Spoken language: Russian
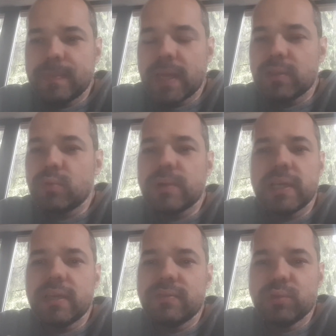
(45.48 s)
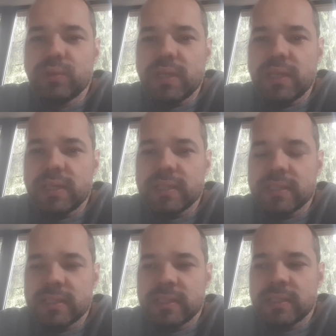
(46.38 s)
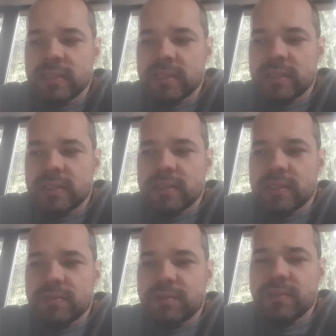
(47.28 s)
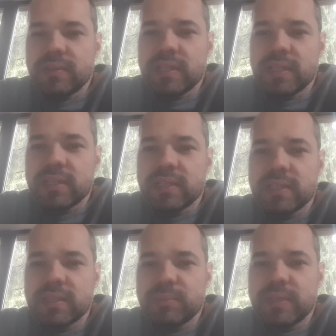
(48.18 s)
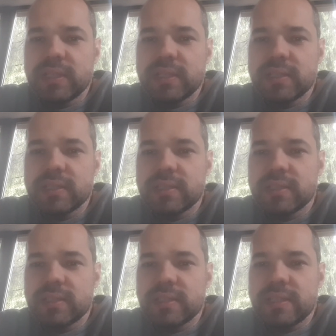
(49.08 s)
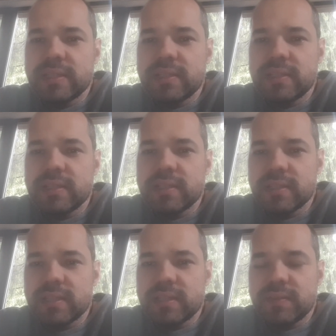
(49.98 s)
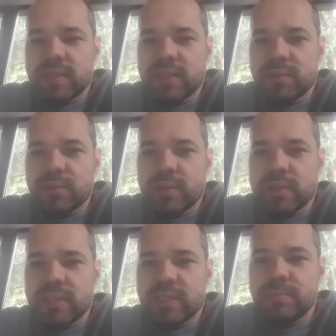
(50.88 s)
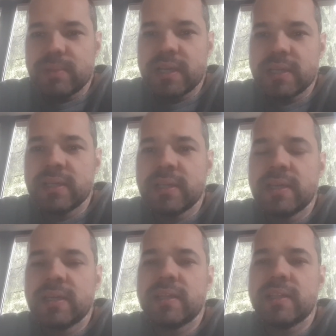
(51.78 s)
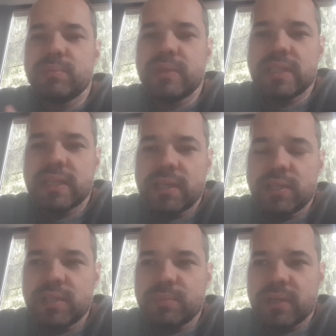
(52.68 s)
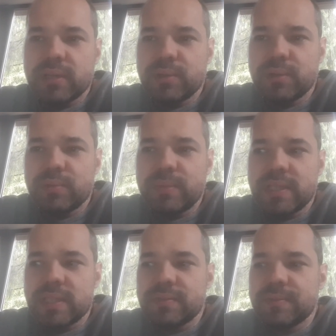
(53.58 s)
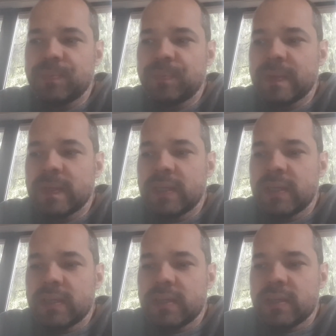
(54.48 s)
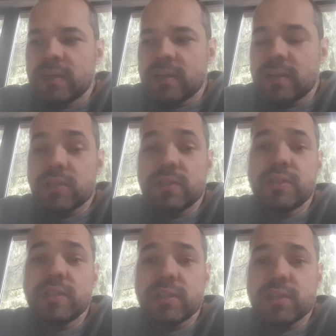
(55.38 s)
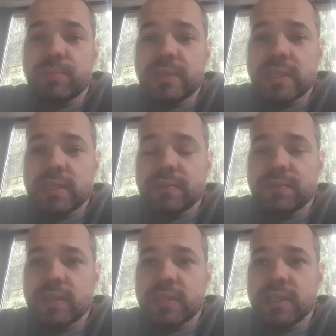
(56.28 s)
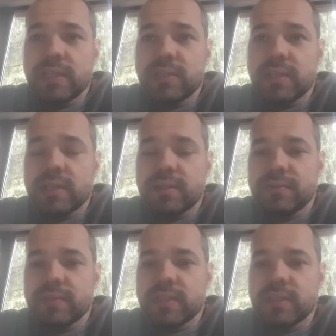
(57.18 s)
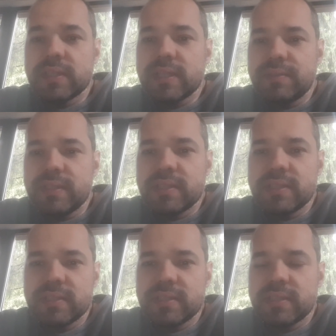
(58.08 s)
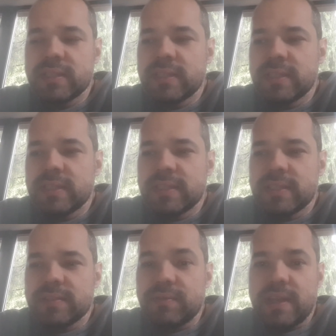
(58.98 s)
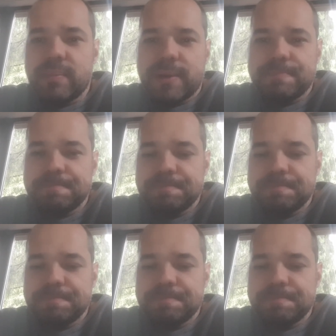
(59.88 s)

о том, какие внутренние выводы мы сделали из этой всей истории для себя на предстоящие пару-тройку месяцев. Как же лечить наших пациентов онкологических в ковид время?